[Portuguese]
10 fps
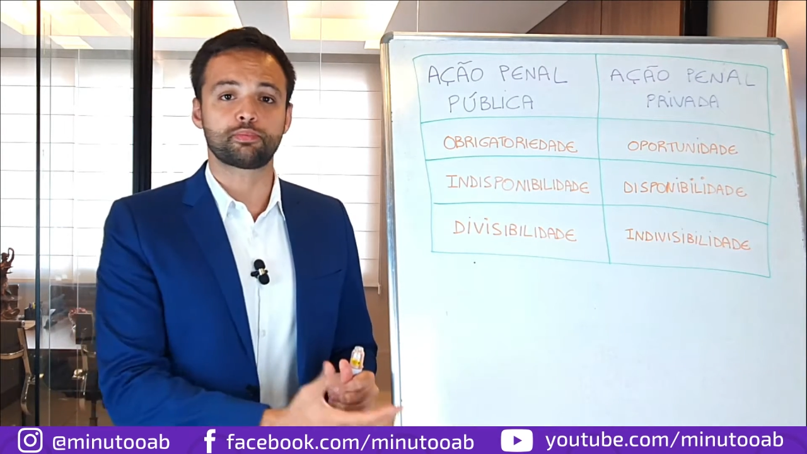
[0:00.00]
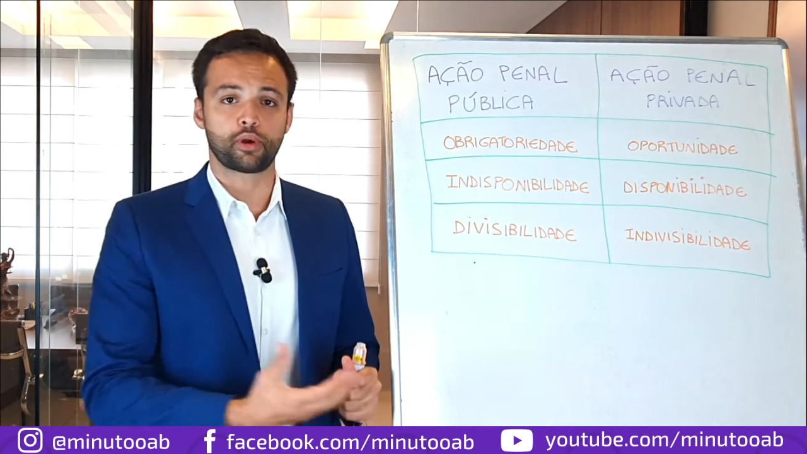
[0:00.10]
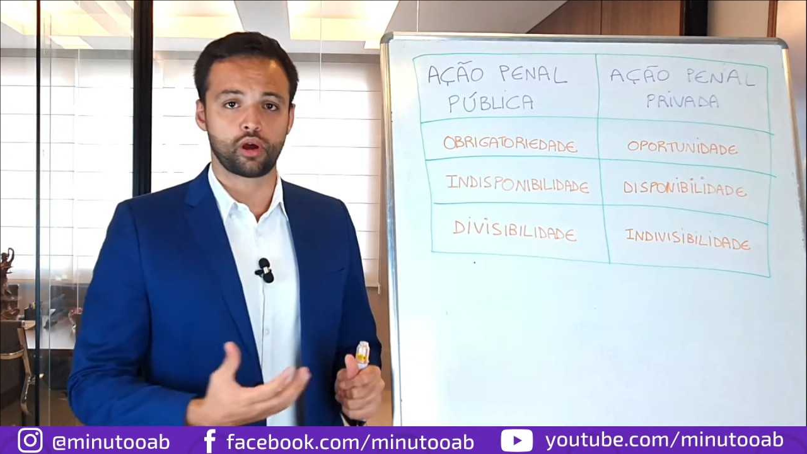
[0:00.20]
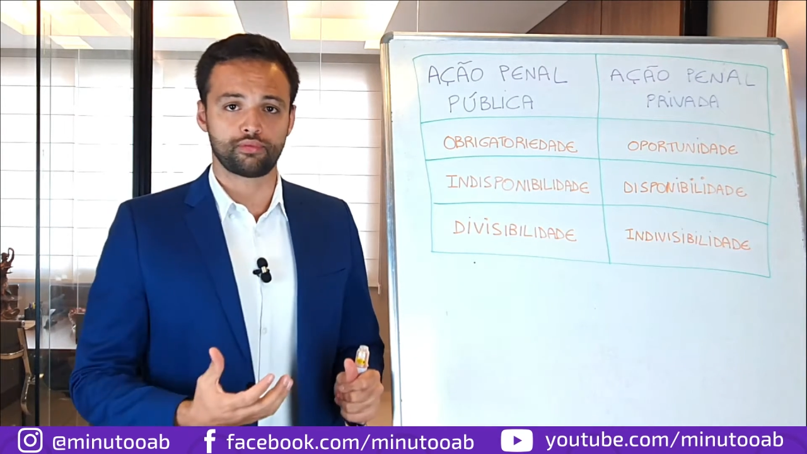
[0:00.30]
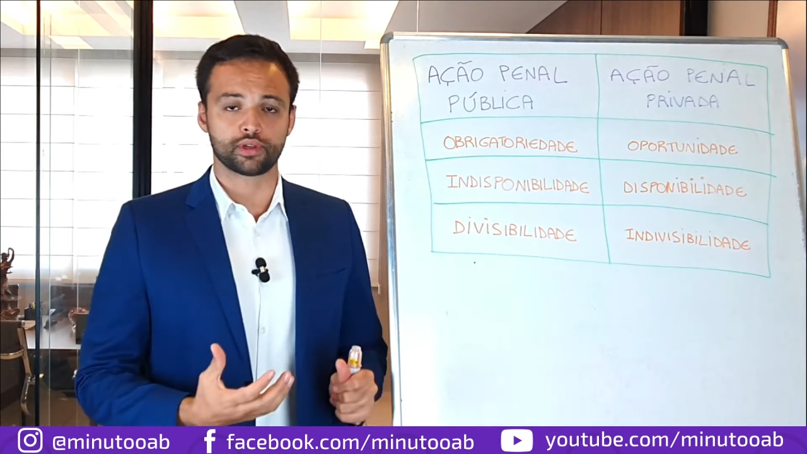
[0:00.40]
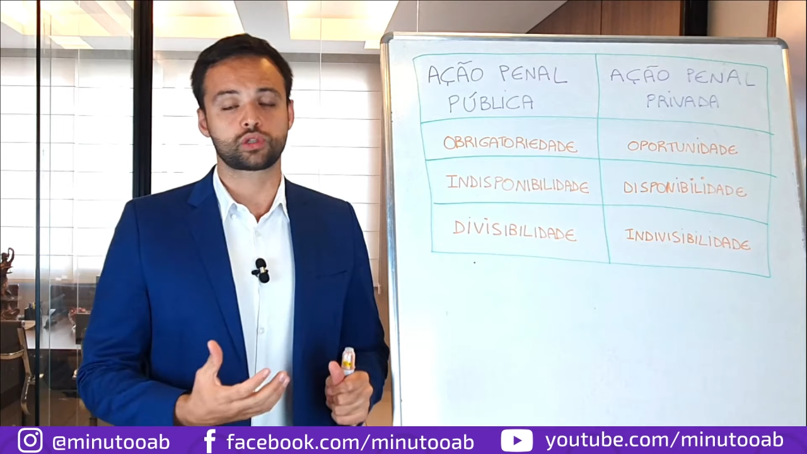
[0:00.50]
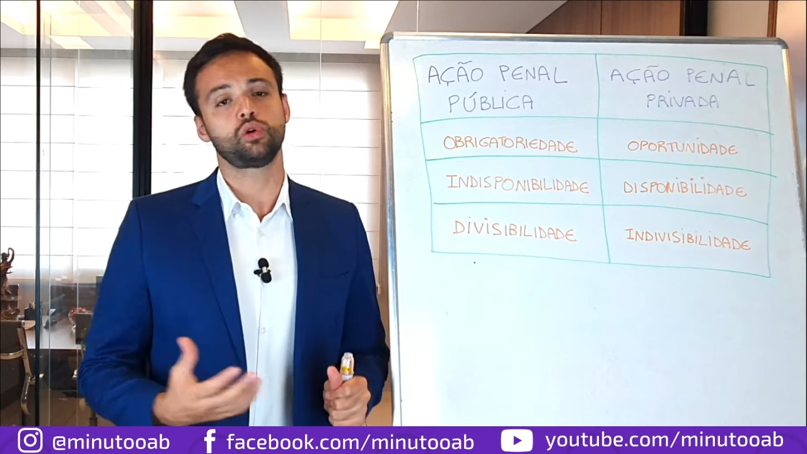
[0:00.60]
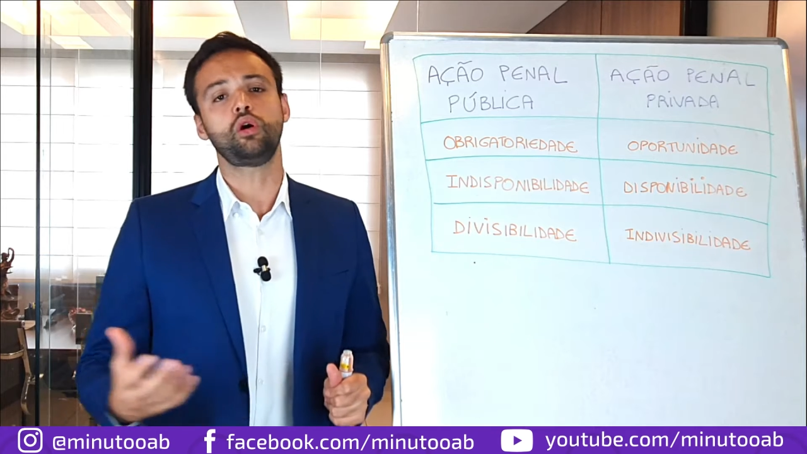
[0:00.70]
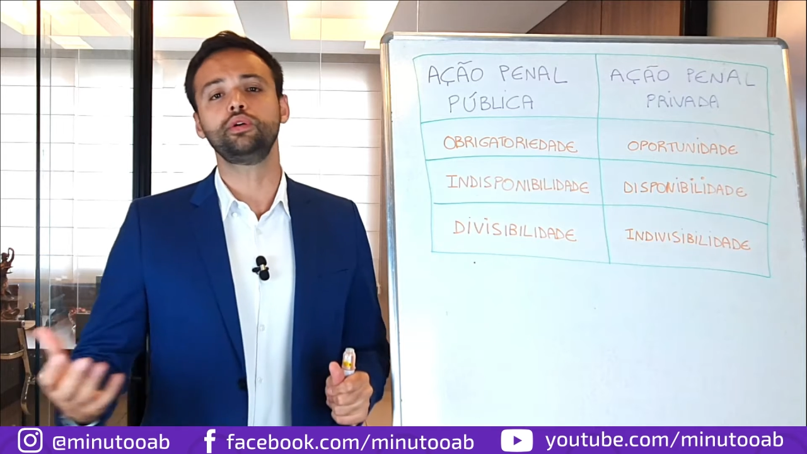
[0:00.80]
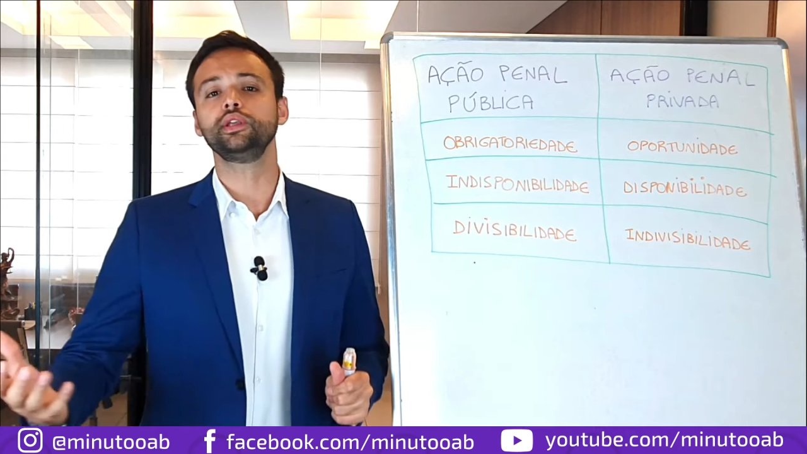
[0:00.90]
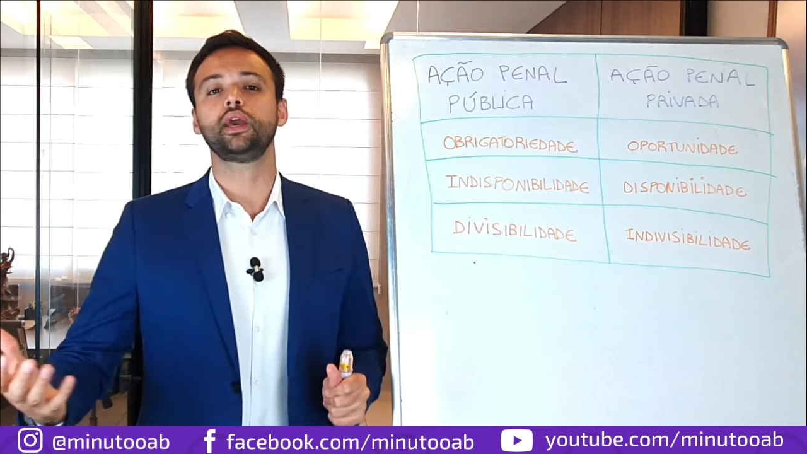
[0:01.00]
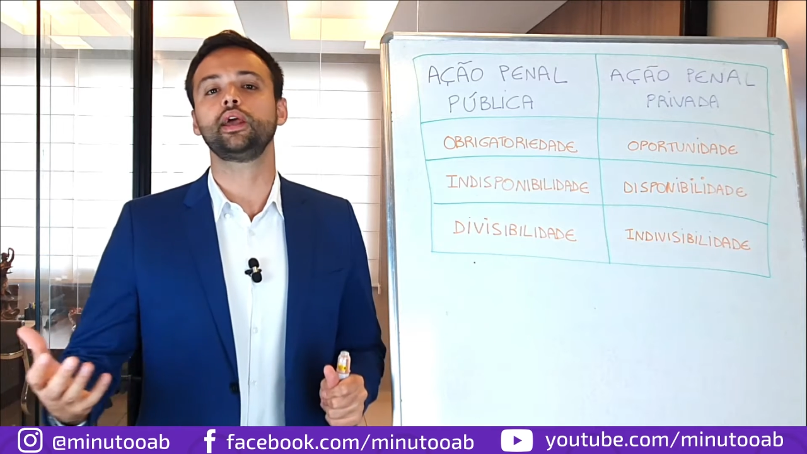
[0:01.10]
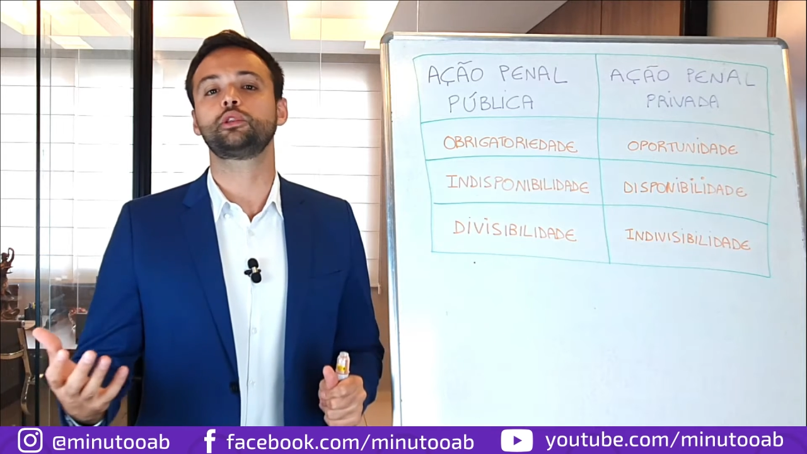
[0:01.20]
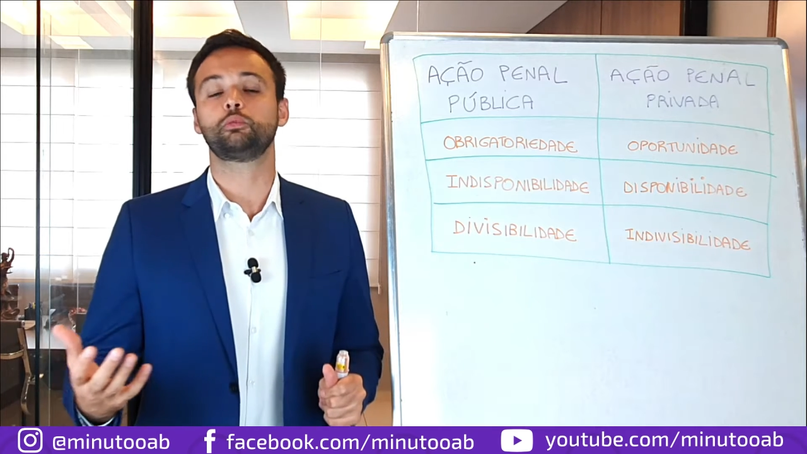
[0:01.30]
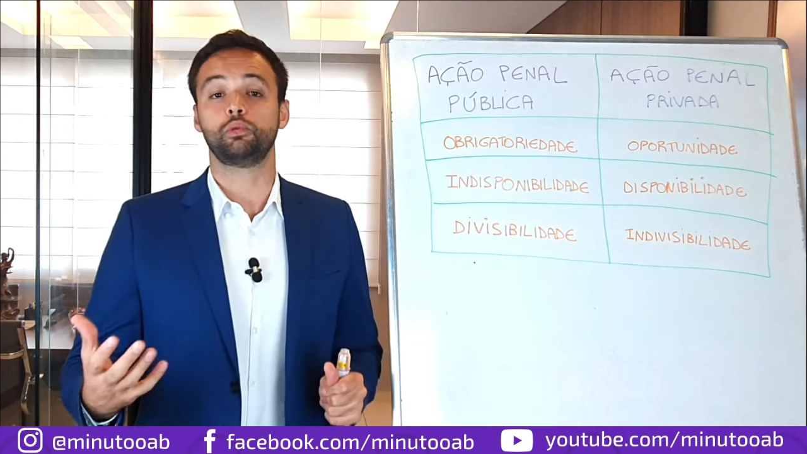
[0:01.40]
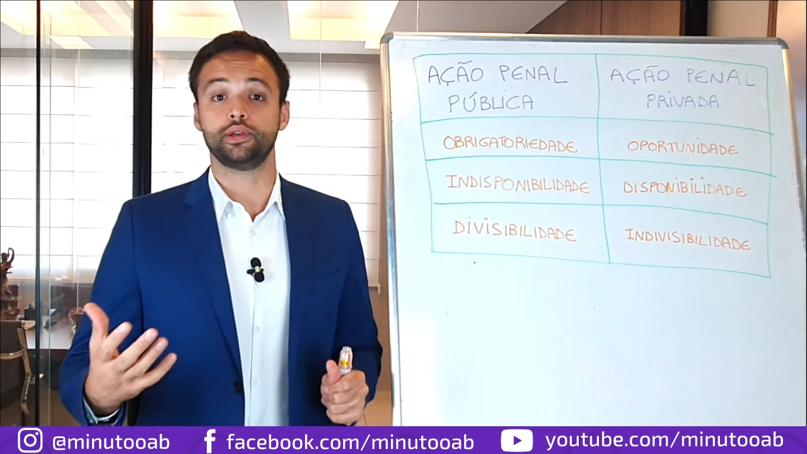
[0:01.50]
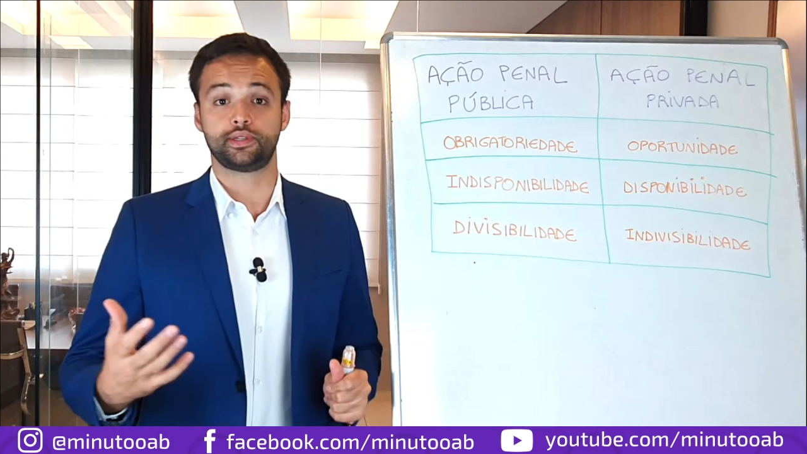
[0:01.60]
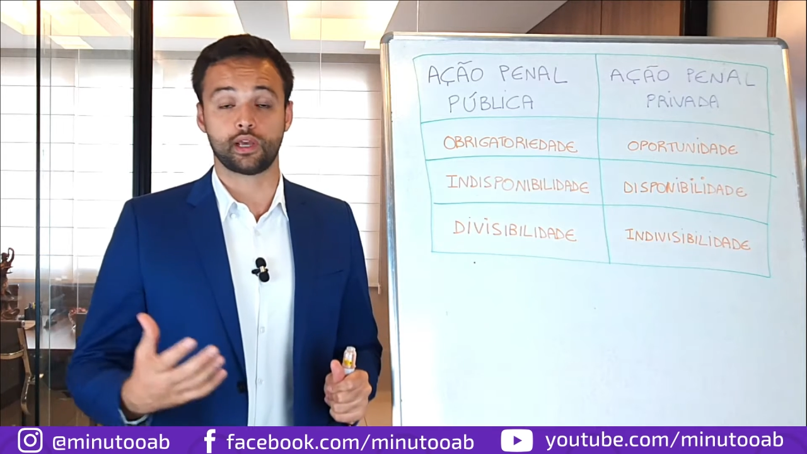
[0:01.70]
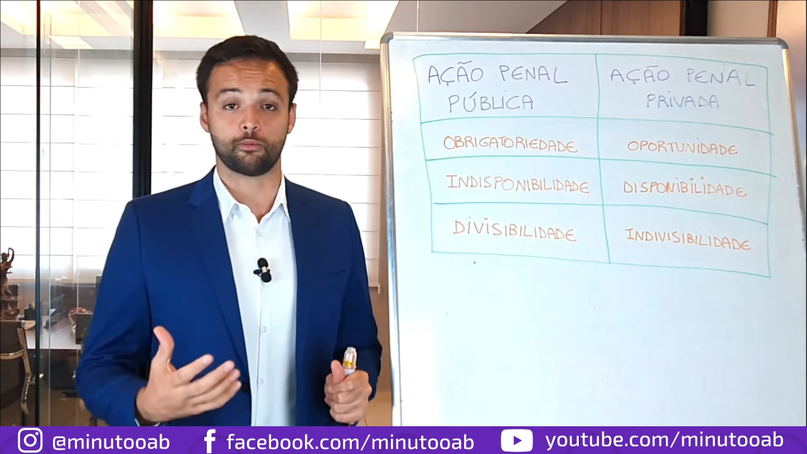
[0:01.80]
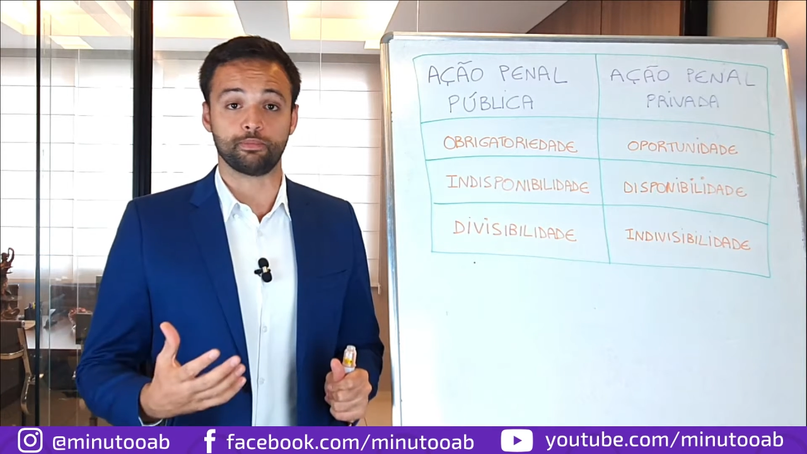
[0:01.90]
provas ou o inquérito
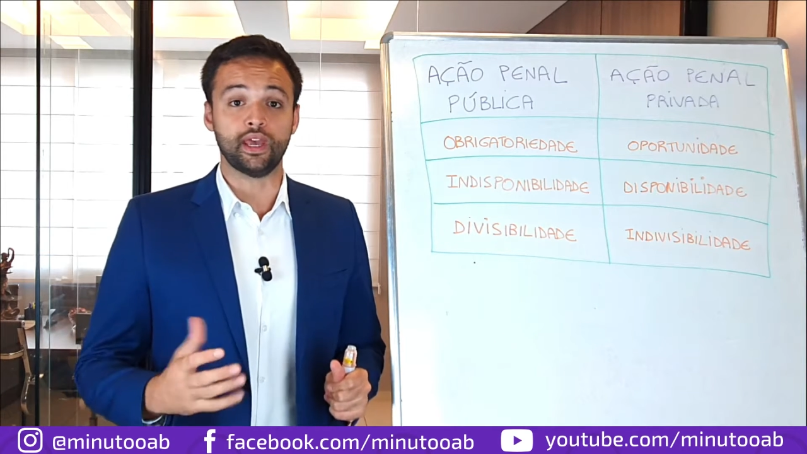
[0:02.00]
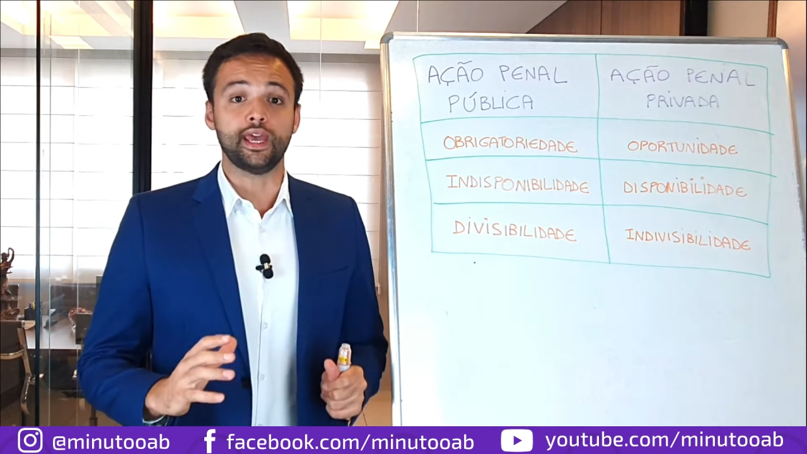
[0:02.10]
policial